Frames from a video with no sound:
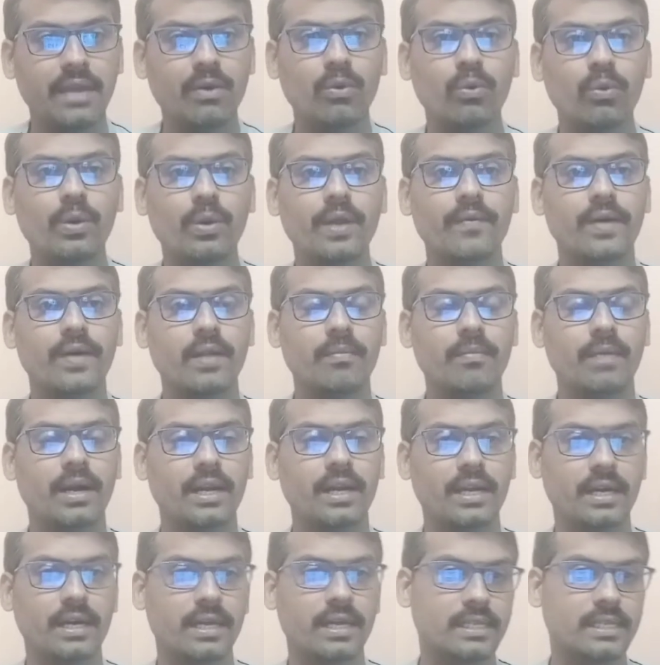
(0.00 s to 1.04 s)
கூடி
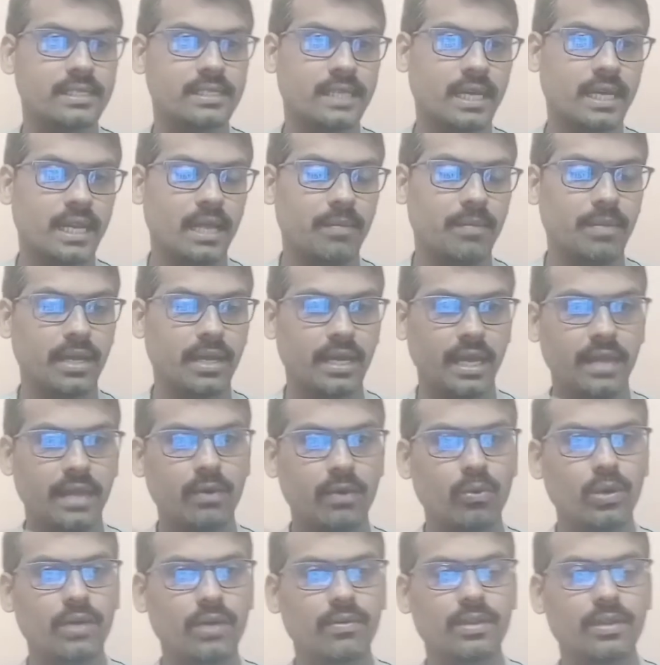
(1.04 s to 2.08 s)
வரமாட்டேங்குது சார் அப்படி
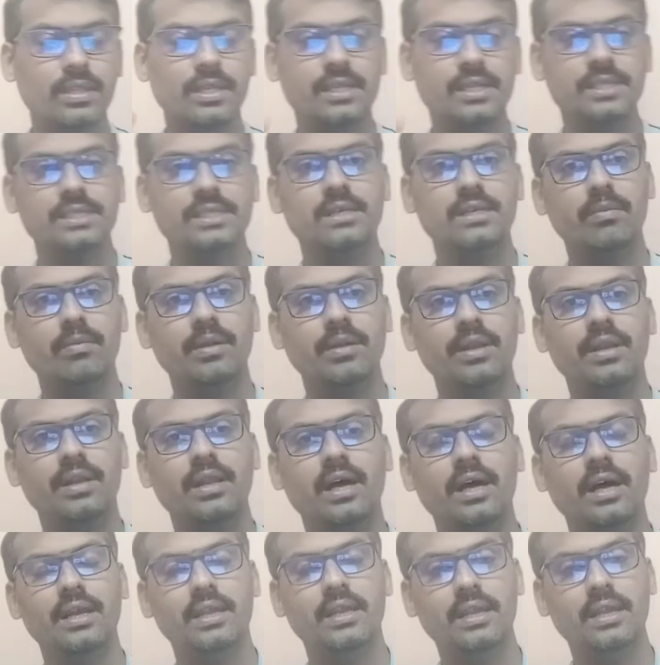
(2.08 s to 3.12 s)
கூடி வந்துருச்சு
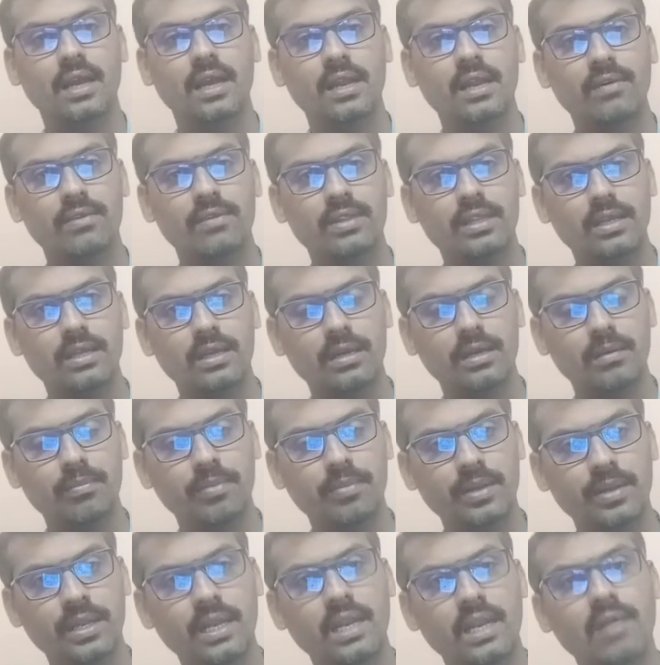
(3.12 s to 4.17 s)
அப்படின்னா என்னால் வந்து
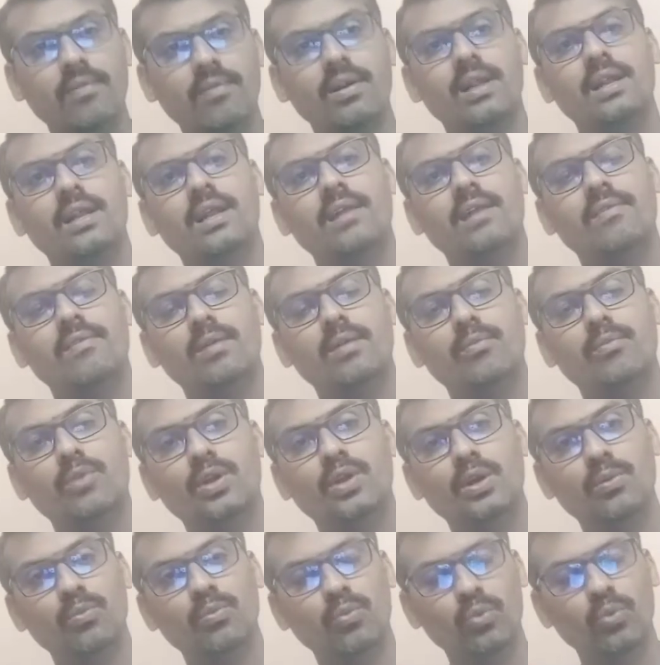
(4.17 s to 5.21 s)
பெரிய லெவலில் என்னால் வர
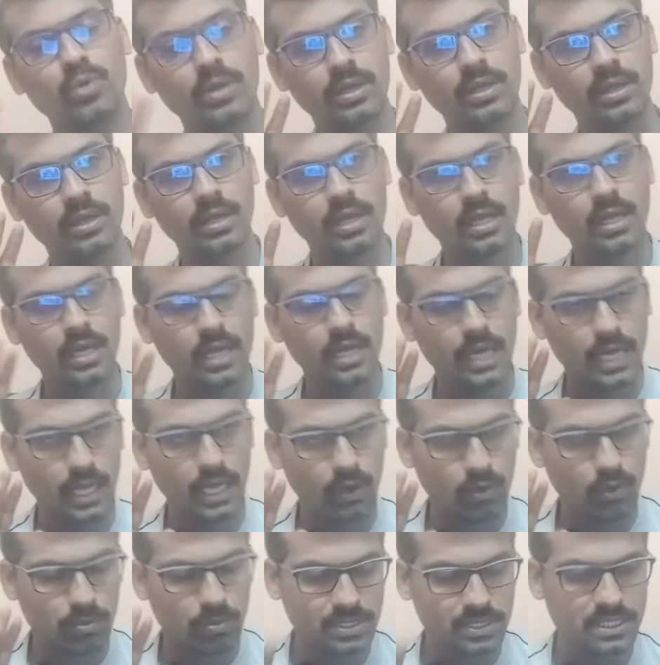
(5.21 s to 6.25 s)
முடியும் ஒரு
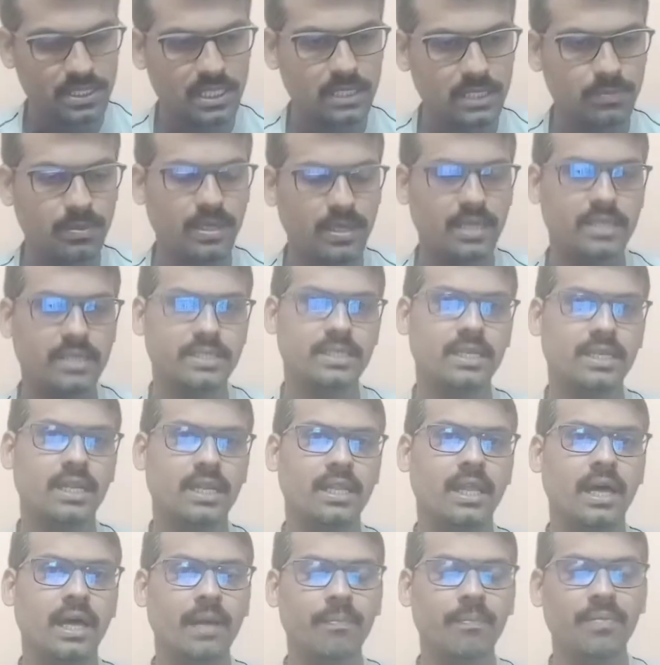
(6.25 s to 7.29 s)
நான் ஒரு பிஸ்னஸ் பண்ணுறேன்
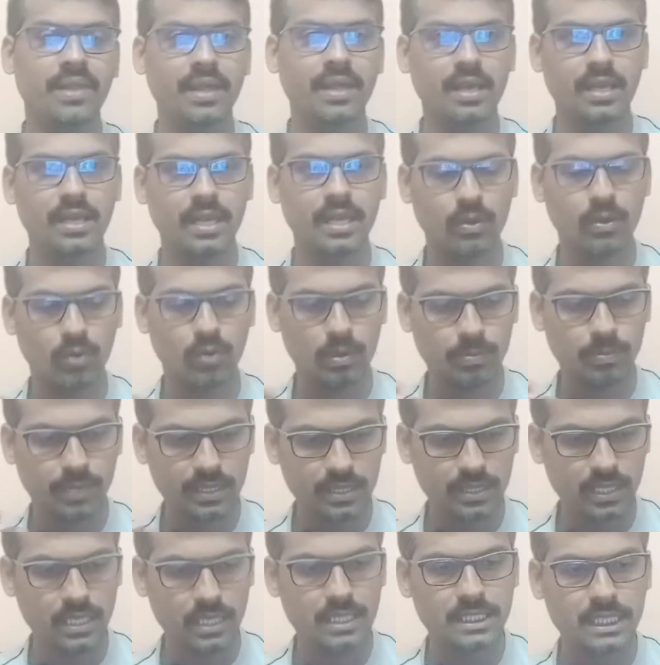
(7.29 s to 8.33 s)
சின்னதாக எனக்கு ஒரு
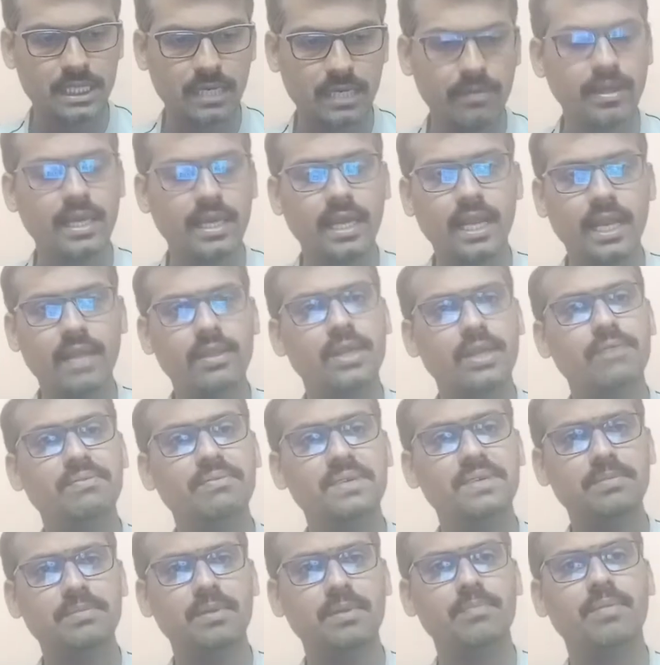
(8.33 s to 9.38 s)
பத்து லட்ச ரூபா யாராவது
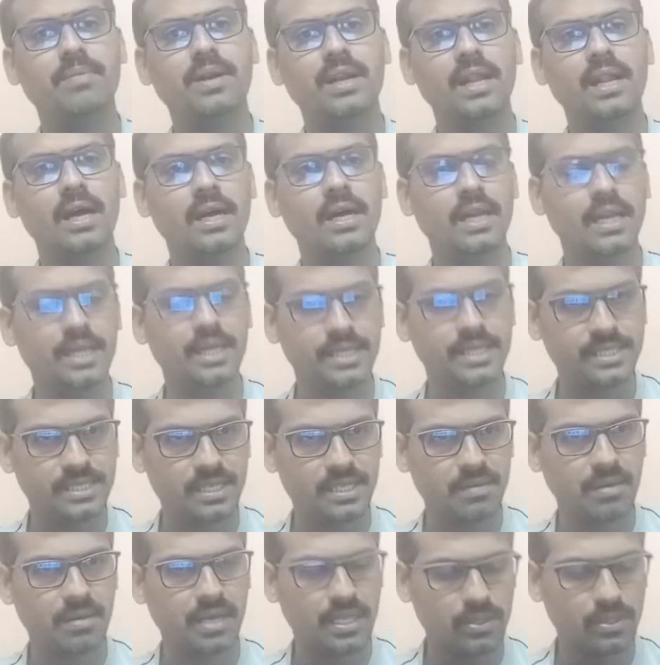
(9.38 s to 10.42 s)
இன்வெஸ்ட்மெண்ட் பண்ணாங்கன்னா
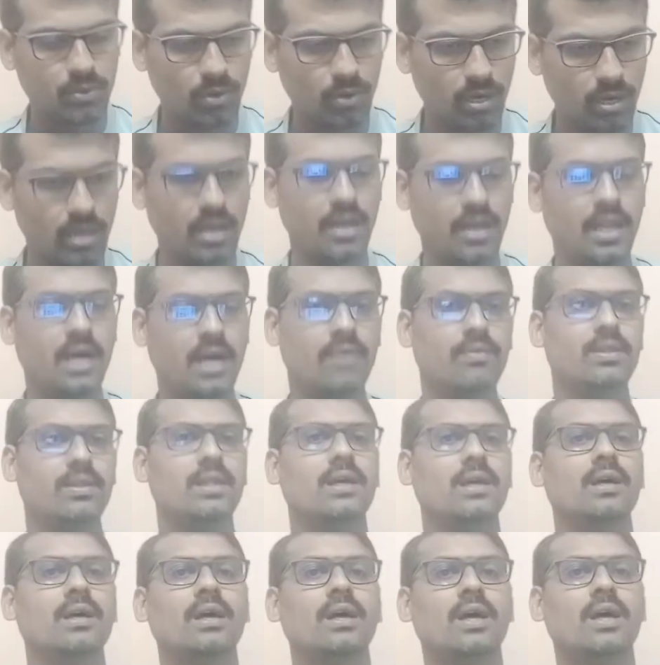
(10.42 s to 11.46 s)
நிச்சயமாக என் தொழிலில் நான்
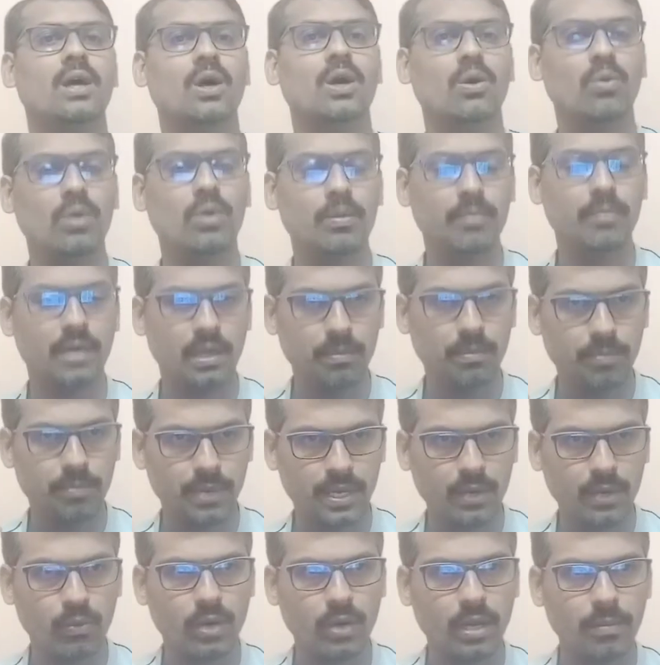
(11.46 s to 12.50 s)
வந்து ஒரு
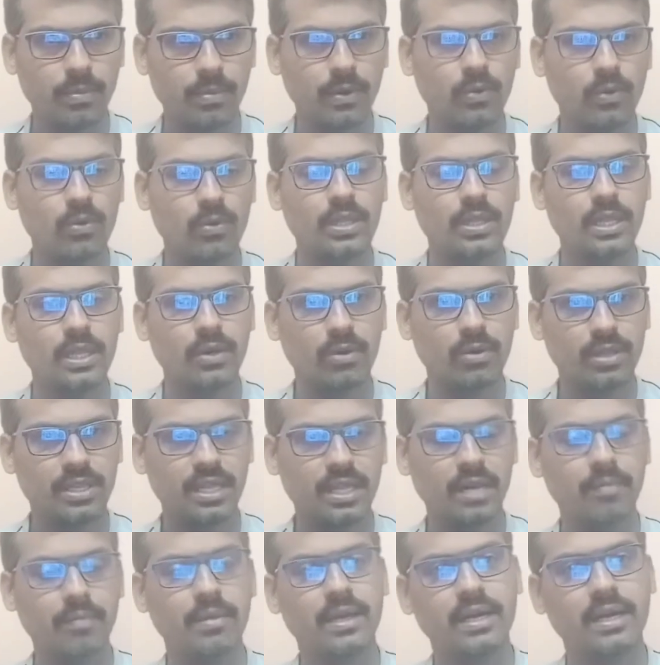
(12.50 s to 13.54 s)
மிகப்பெரிய உழைப்பை கொடுத்து என்னுடைய
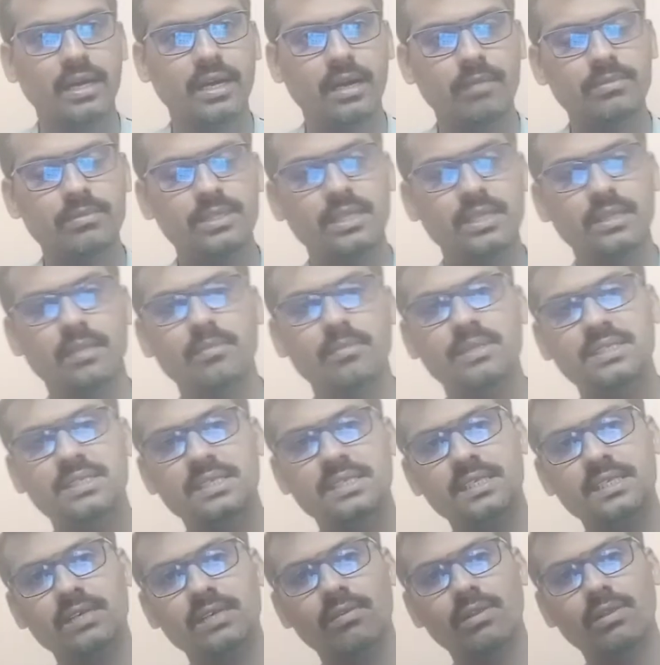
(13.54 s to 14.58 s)
திறமையை காமிச்சு இந்த
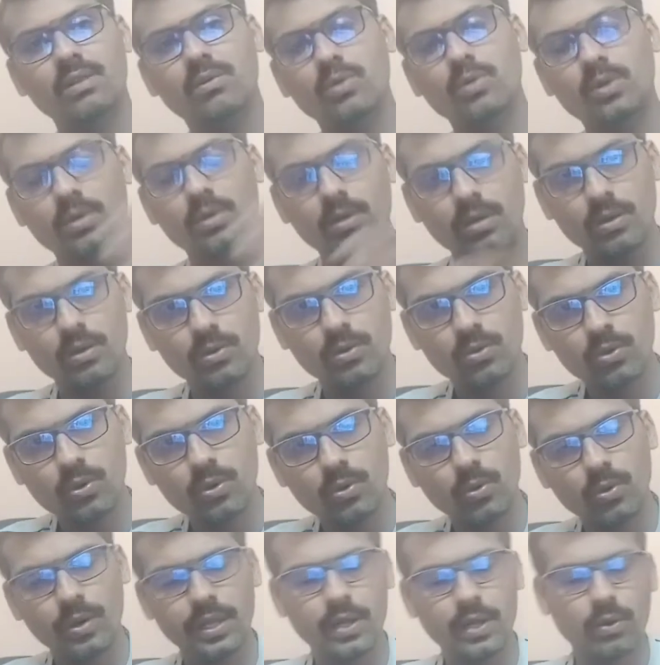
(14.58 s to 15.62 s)
பிஸ்னஸை வந்து ஒரு நூறு
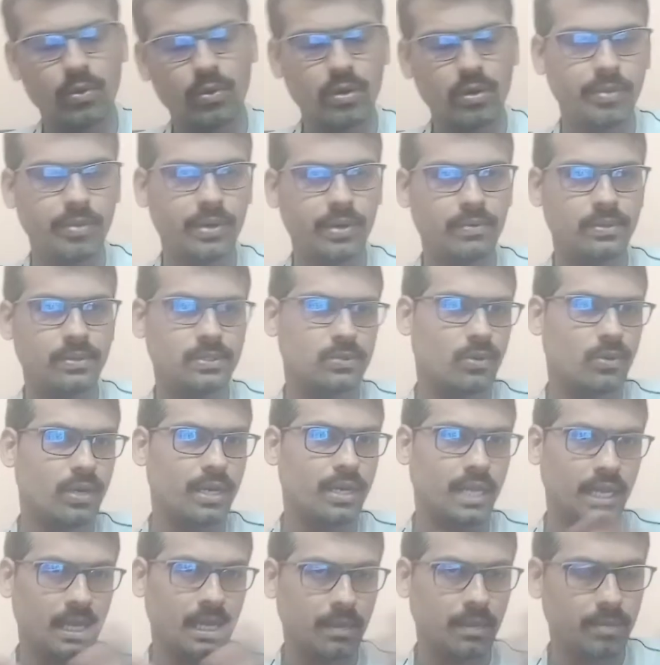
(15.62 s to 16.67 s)
கோடிக்கு கொண்டு போயிடுவேன்னு சொல்லி
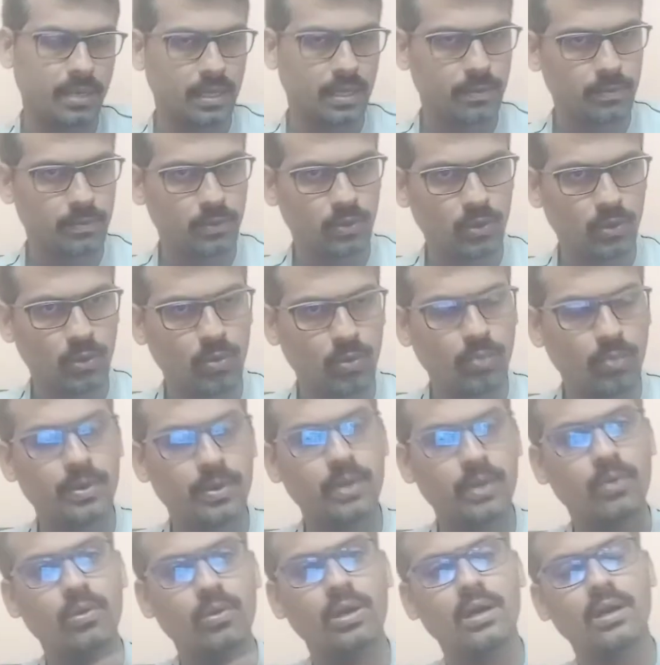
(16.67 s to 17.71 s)
நிறைய பேர் எத்தனையோ
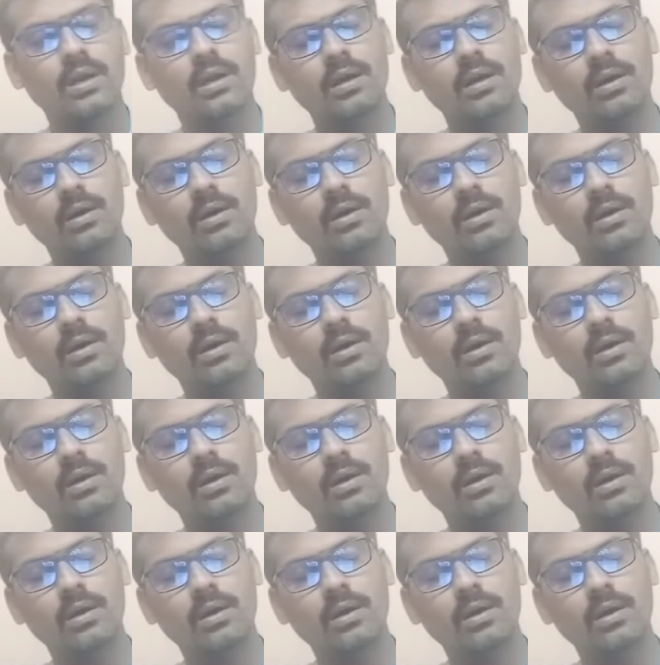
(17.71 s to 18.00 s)
பேர் உலக